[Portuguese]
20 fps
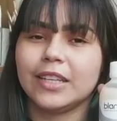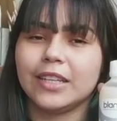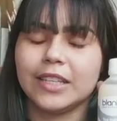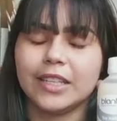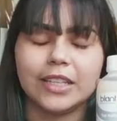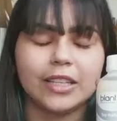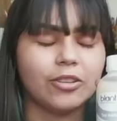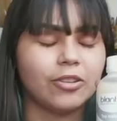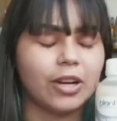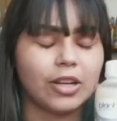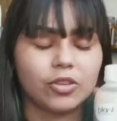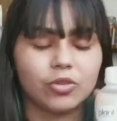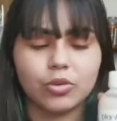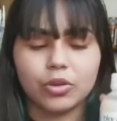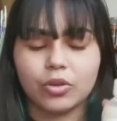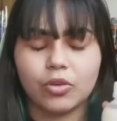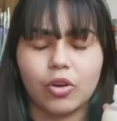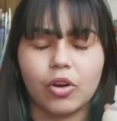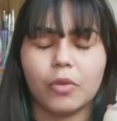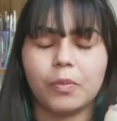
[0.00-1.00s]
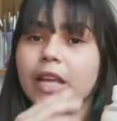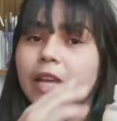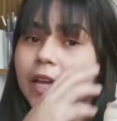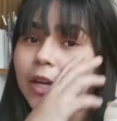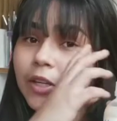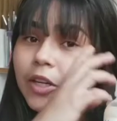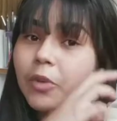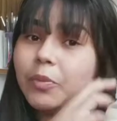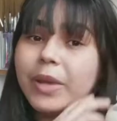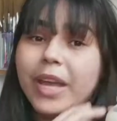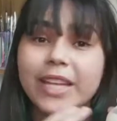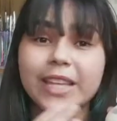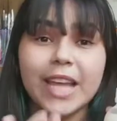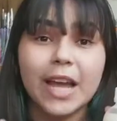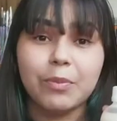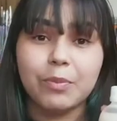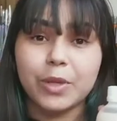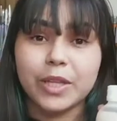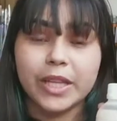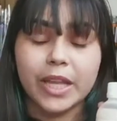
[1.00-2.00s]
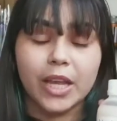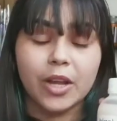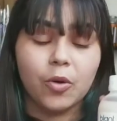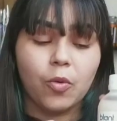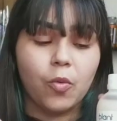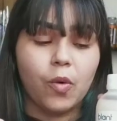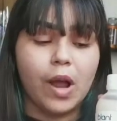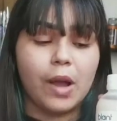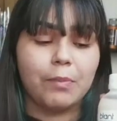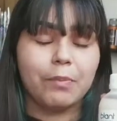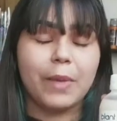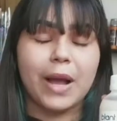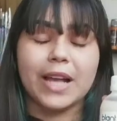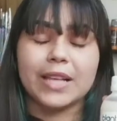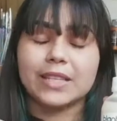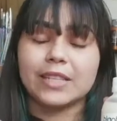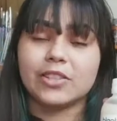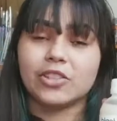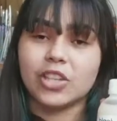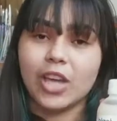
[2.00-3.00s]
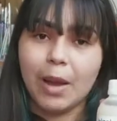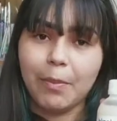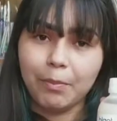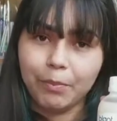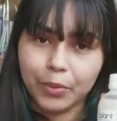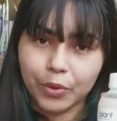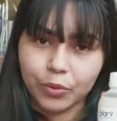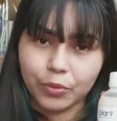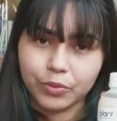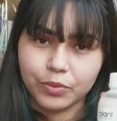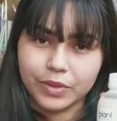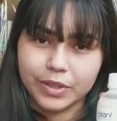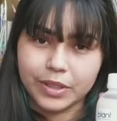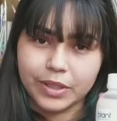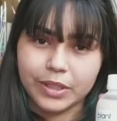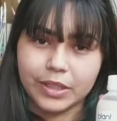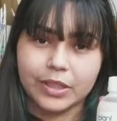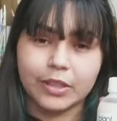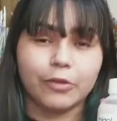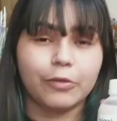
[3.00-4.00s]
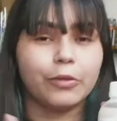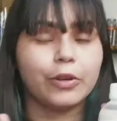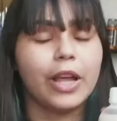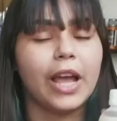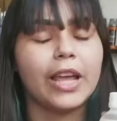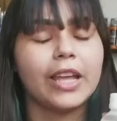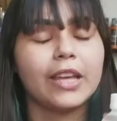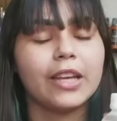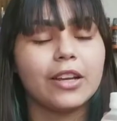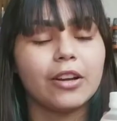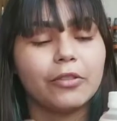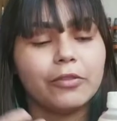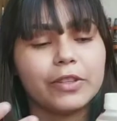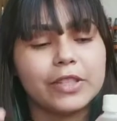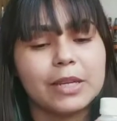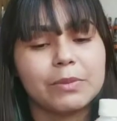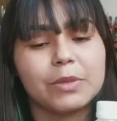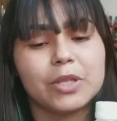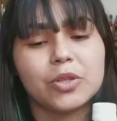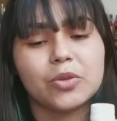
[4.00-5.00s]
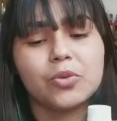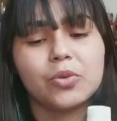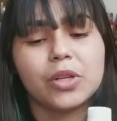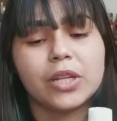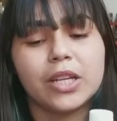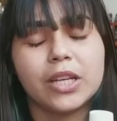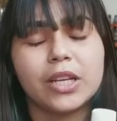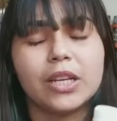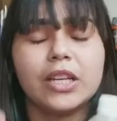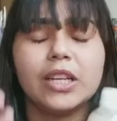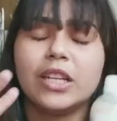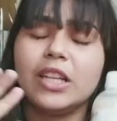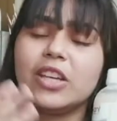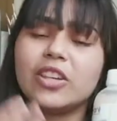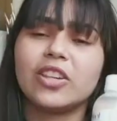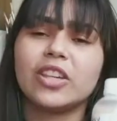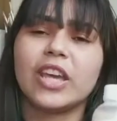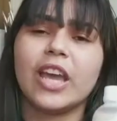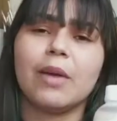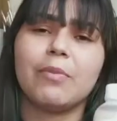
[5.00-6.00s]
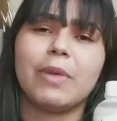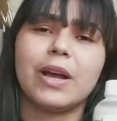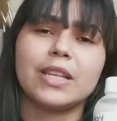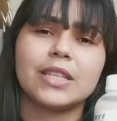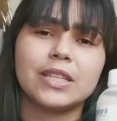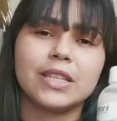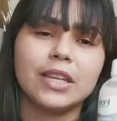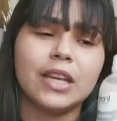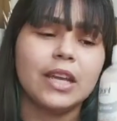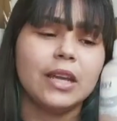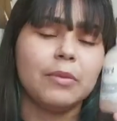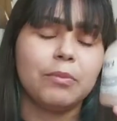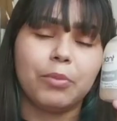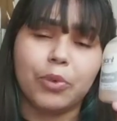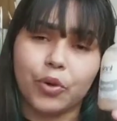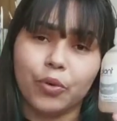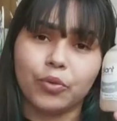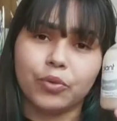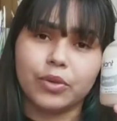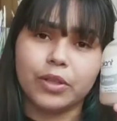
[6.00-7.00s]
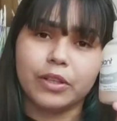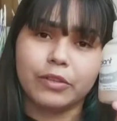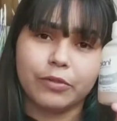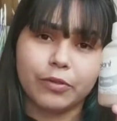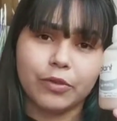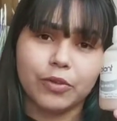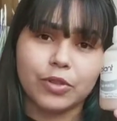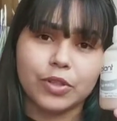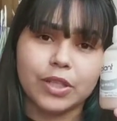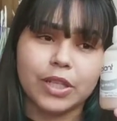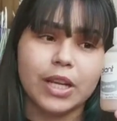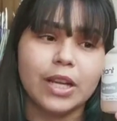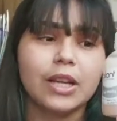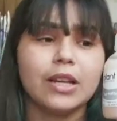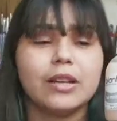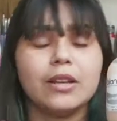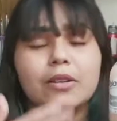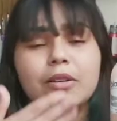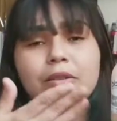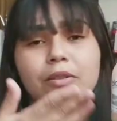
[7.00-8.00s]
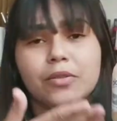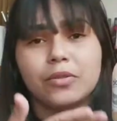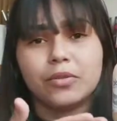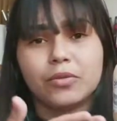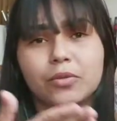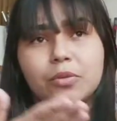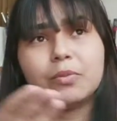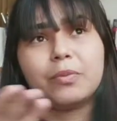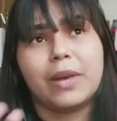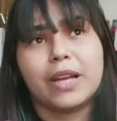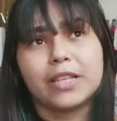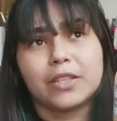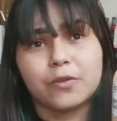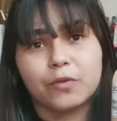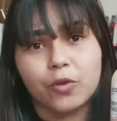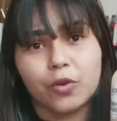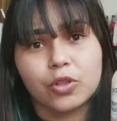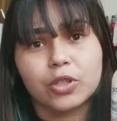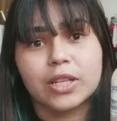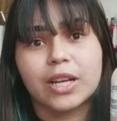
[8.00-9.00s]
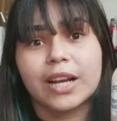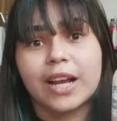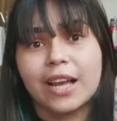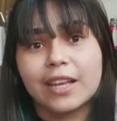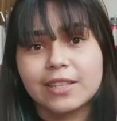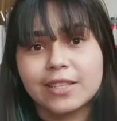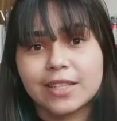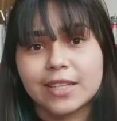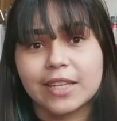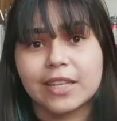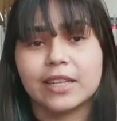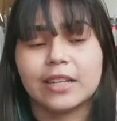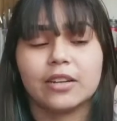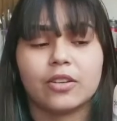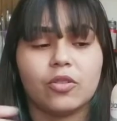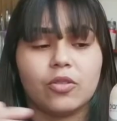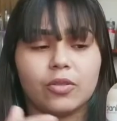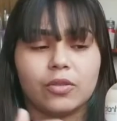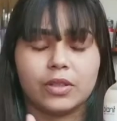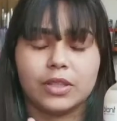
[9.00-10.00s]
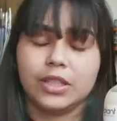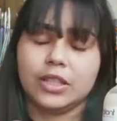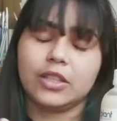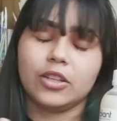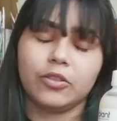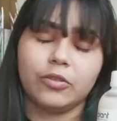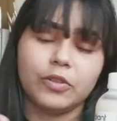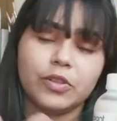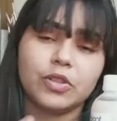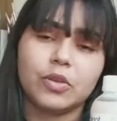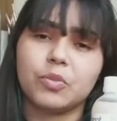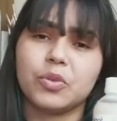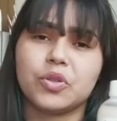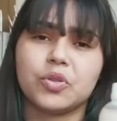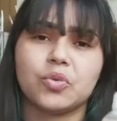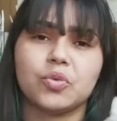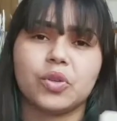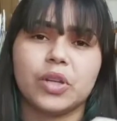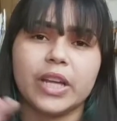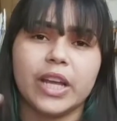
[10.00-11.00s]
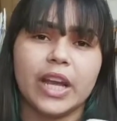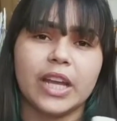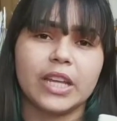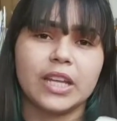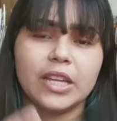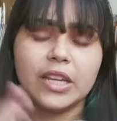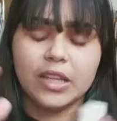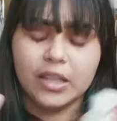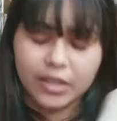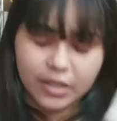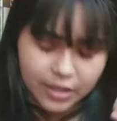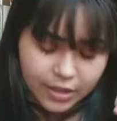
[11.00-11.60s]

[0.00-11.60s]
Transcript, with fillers: E eu acho top. Eu não me adaptei com a base já pronta. Então foi aí que eu fiz a misturinha e deixei a base pronta, fosca, mas fosca caseira. Então fiz uma misturinha aí,